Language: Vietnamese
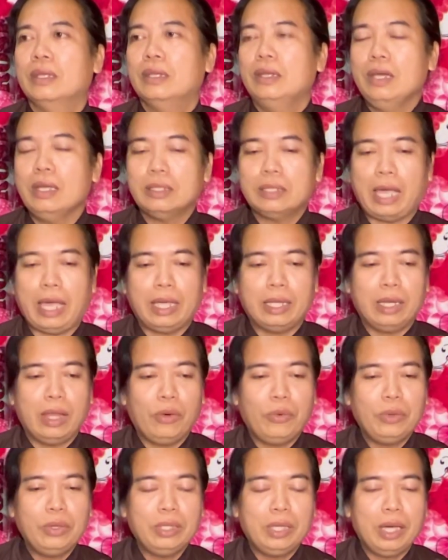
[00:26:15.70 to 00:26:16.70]
đức thầy
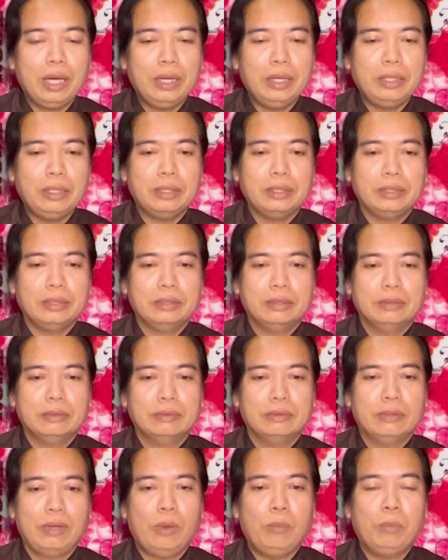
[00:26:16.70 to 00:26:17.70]
nói với
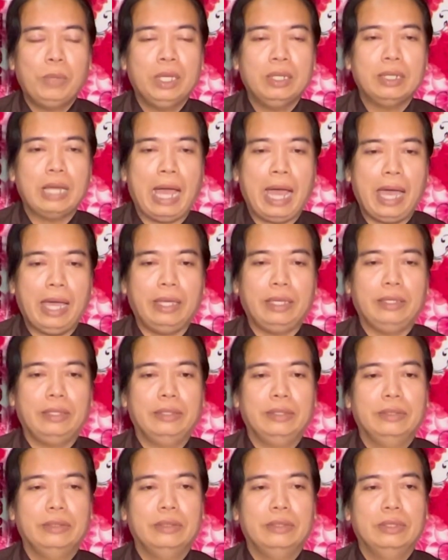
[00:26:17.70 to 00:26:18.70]
ông biện đài
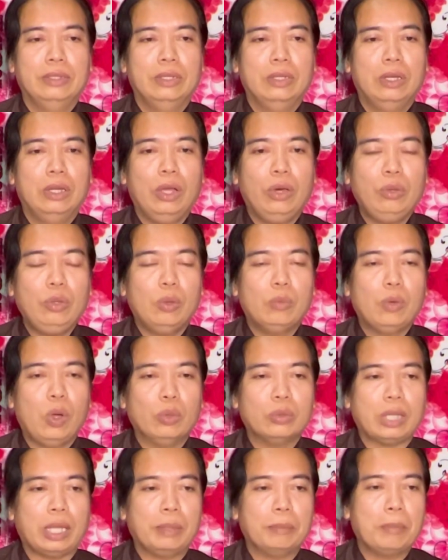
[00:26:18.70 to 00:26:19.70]
nói với
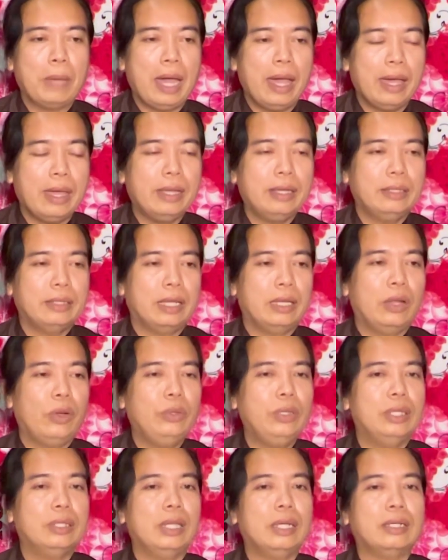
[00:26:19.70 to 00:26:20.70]
ngô thành bá và
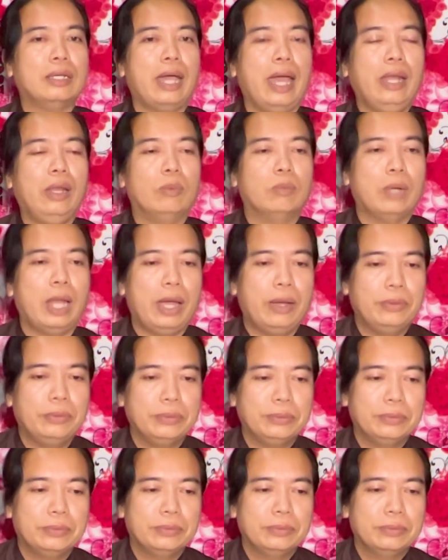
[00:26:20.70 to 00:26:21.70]
nói với tất cả đồng đạo
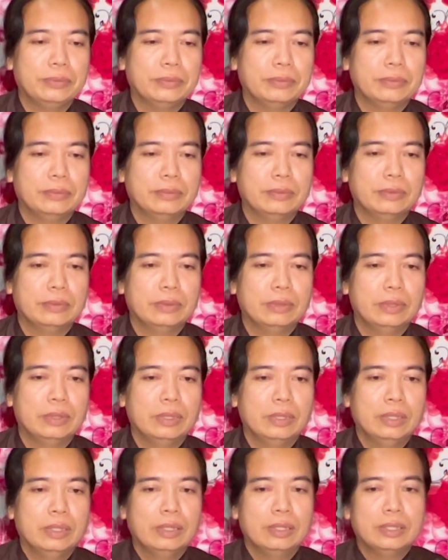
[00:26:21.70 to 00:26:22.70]

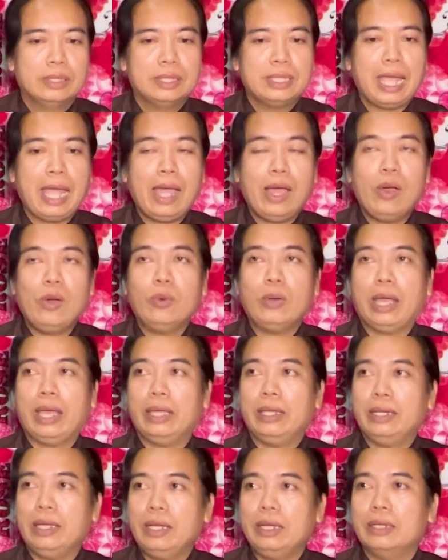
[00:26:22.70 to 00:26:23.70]
sau
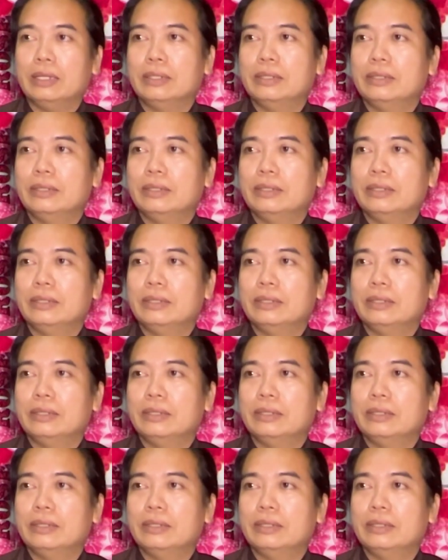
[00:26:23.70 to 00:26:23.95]
này đó